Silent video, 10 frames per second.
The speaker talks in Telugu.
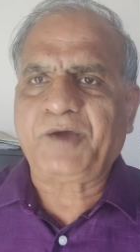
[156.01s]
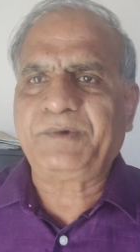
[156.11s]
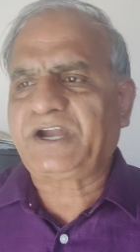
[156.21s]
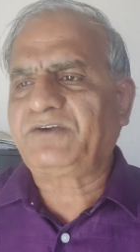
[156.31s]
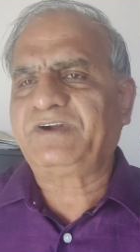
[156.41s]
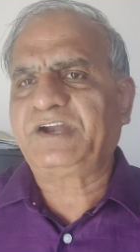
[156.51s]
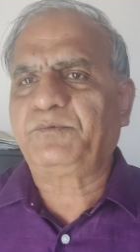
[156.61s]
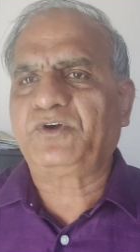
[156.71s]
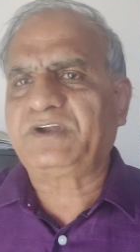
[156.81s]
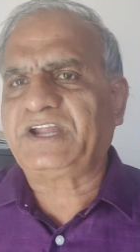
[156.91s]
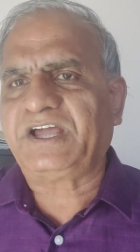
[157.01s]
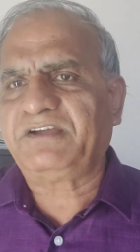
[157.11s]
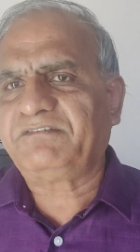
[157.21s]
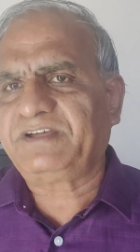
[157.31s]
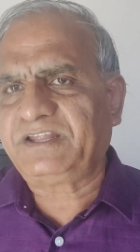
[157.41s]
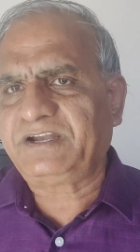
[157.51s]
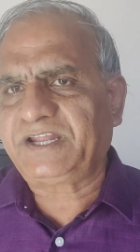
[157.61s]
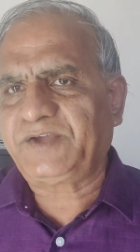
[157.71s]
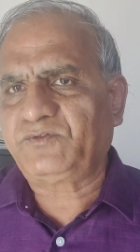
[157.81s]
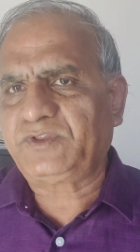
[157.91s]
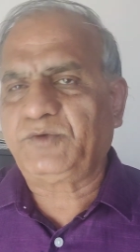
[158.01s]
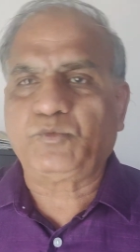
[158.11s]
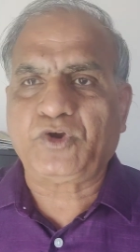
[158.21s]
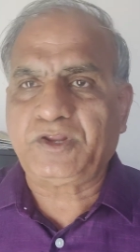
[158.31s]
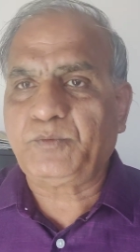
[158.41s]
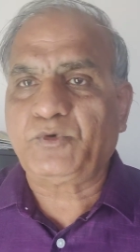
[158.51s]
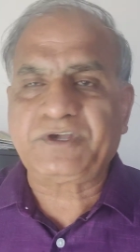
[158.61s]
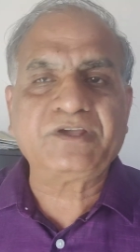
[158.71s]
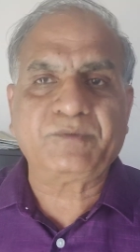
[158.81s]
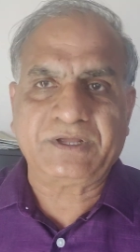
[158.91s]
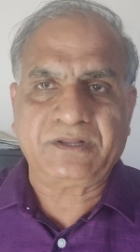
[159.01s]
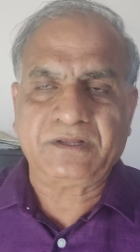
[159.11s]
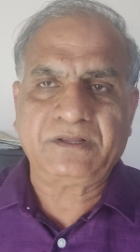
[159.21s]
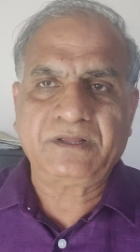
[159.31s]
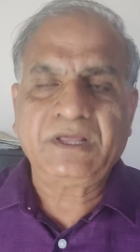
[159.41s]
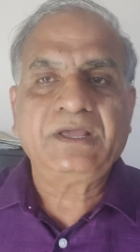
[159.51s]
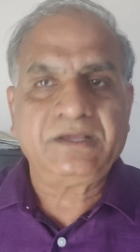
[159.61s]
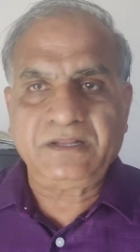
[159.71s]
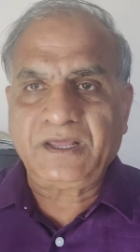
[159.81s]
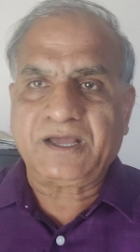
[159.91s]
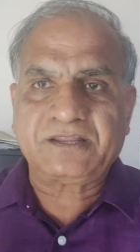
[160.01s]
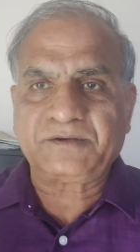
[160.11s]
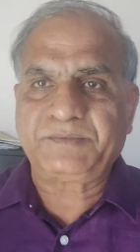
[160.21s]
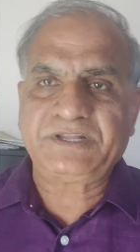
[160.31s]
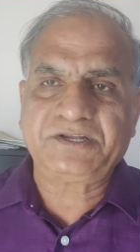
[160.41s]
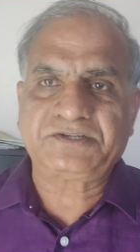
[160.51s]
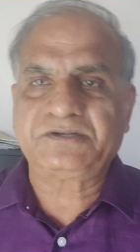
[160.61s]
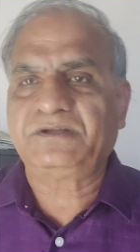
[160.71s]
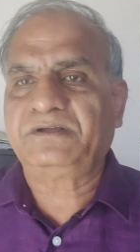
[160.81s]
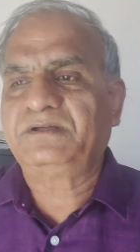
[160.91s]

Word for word: కాబట్టి అటువంటిప్పుడు న్యాయవాదం అంటే ఏముంది మూడోది ముఖ్యమైనది ఇదే ఆంధ్రప్రదేశ్